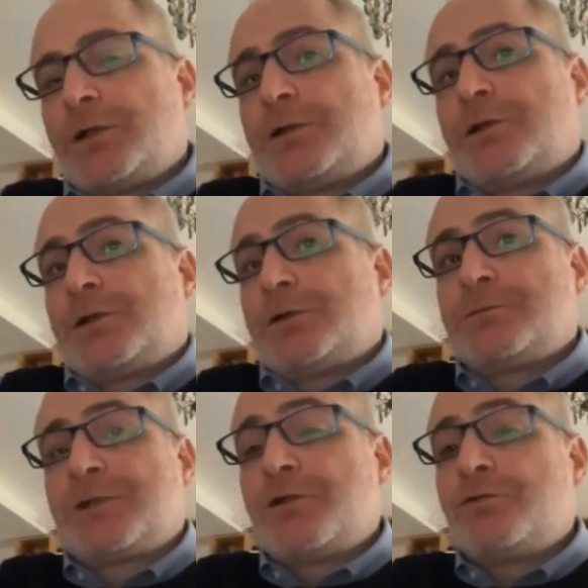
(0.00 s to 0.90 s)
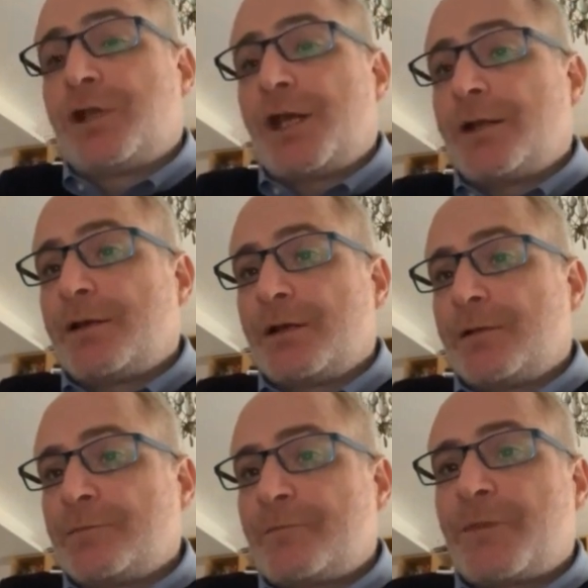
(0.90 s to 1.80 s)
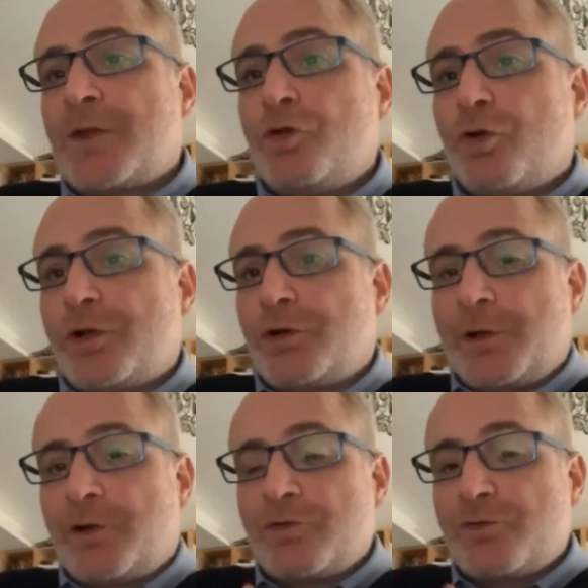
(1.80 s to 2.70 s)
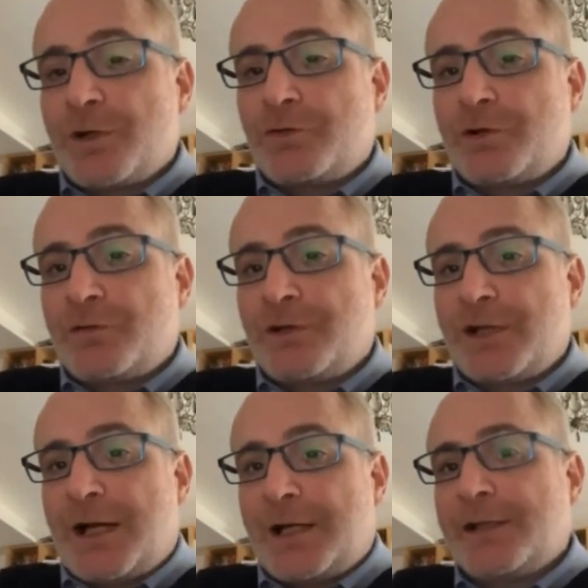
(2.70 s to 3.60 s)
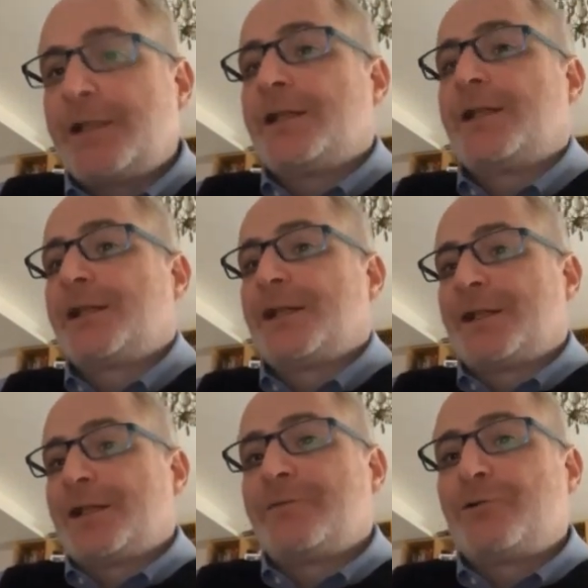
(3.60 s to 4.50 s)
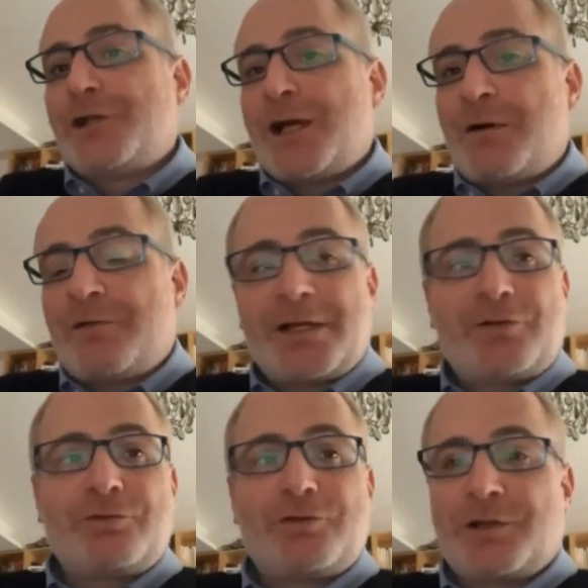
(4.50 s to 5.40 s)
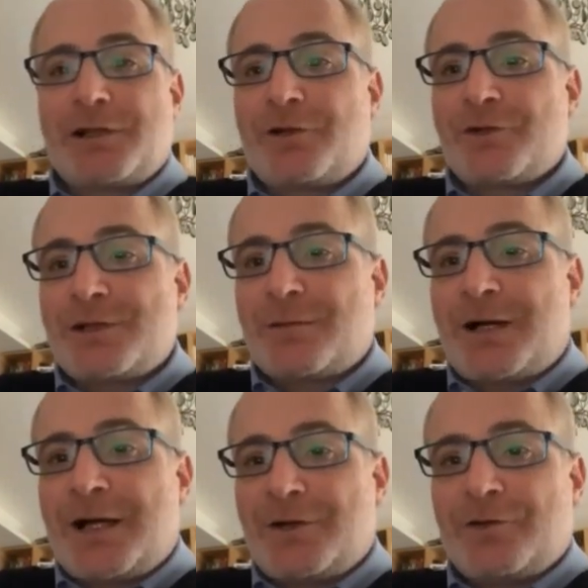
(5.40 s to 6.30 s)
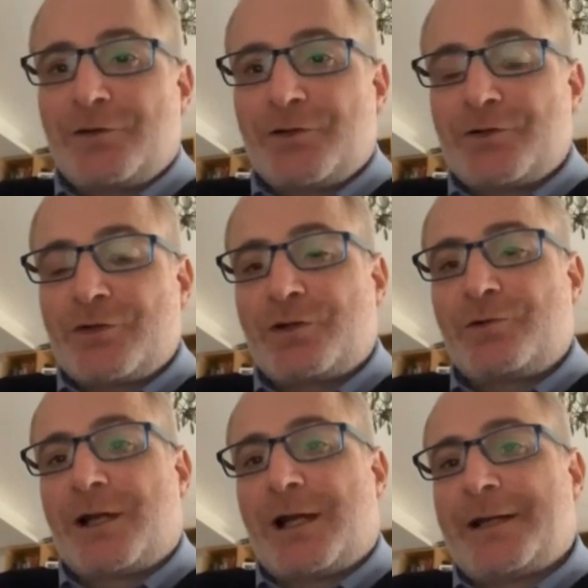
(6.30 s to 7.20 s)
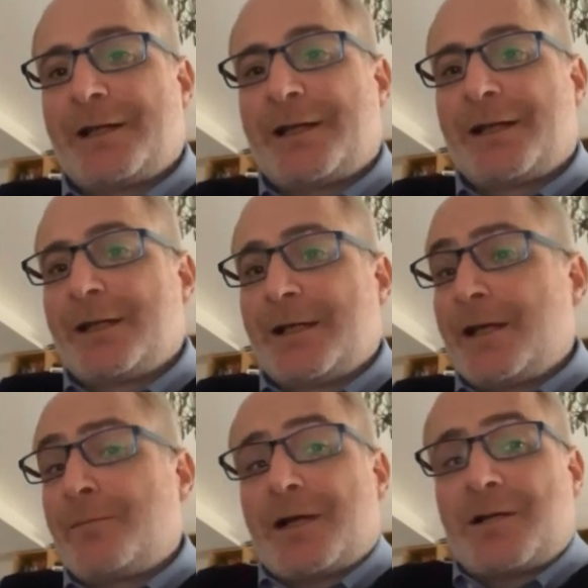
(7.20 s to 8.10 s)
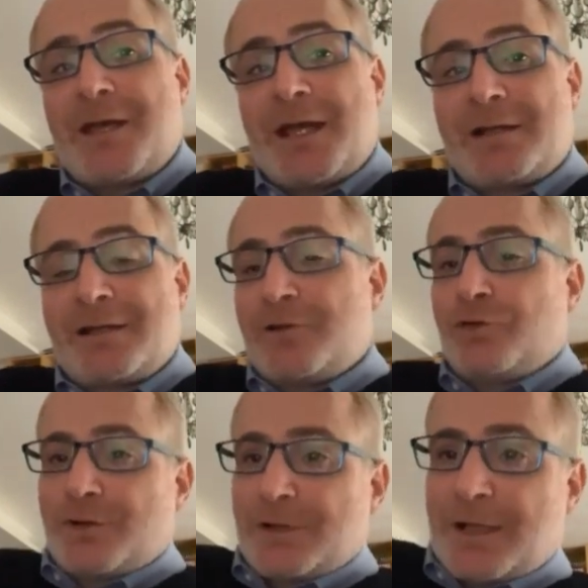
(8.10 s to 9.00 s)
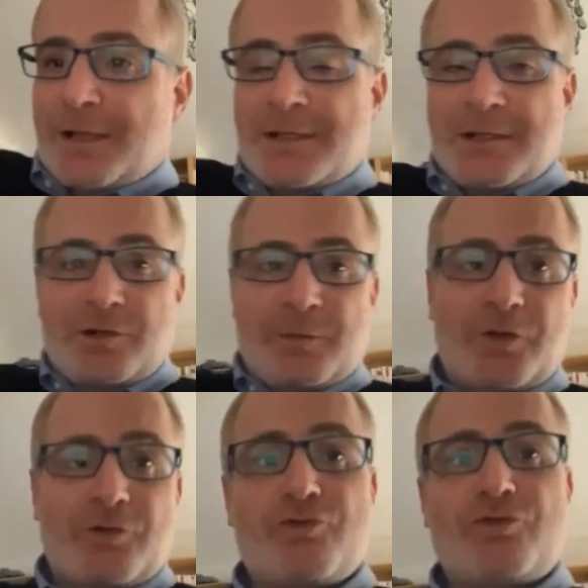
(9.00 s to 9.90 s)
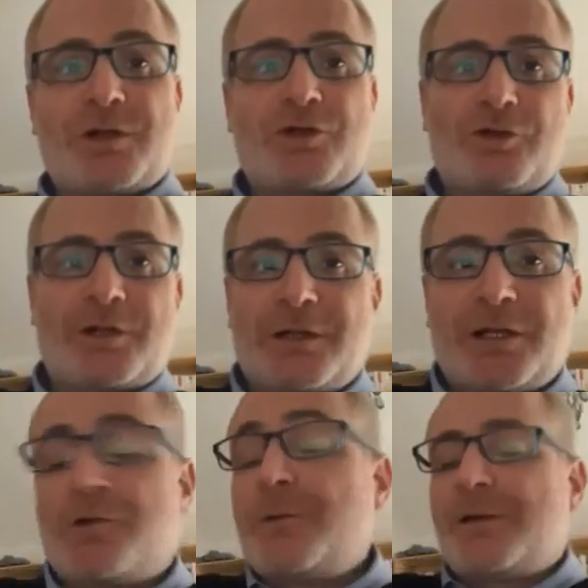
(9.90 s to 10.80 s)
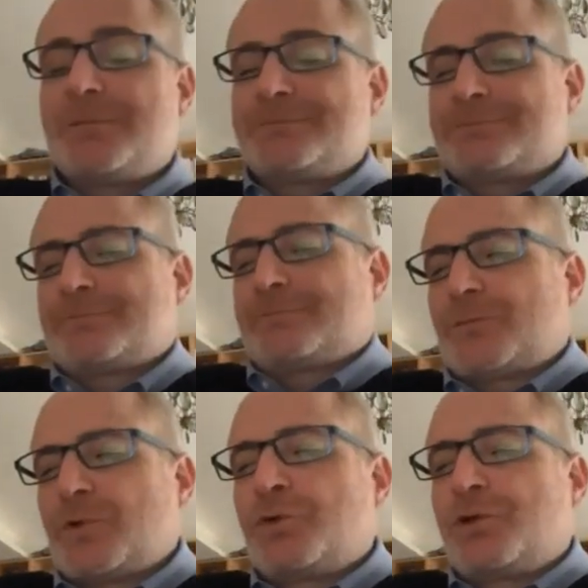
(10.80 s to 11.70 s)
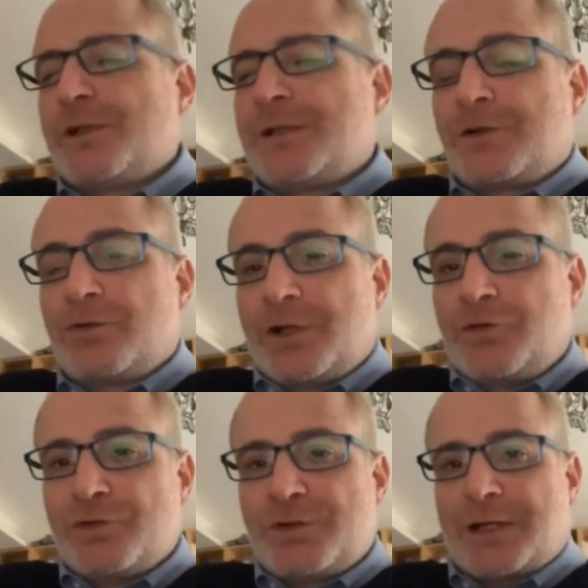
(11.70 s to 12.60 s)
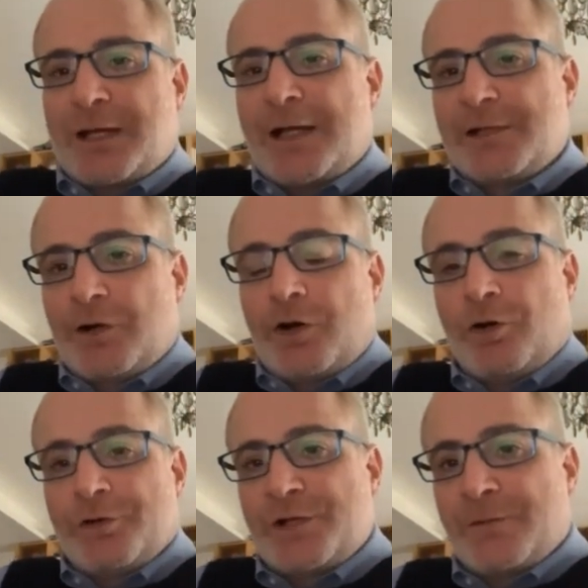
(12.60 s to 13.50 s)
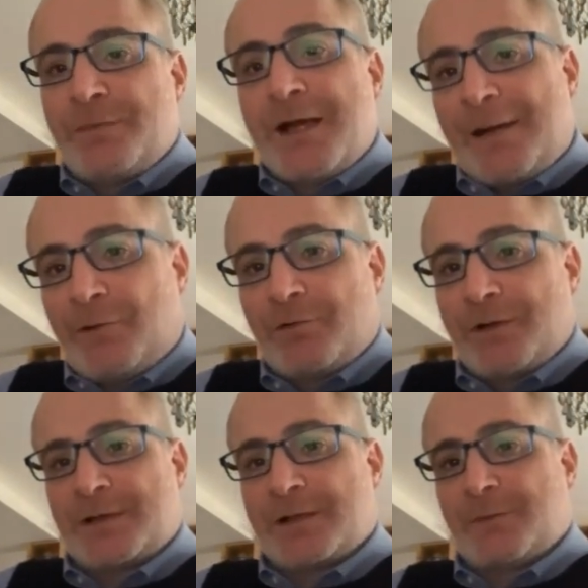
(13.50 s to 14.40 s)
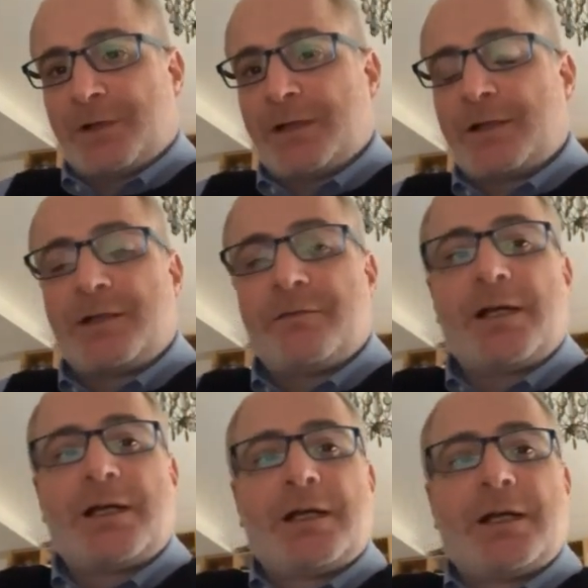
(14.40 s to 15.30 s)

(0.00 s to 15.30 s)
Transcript: oh, dagli utenti. Noi come consumatori finali vogliamo avere tutto nelle nostre mani con il nostro cellulare e parimenti noi stessi come consumatori, come utilizzatori industriali, oggi abbiamo questa aspettativa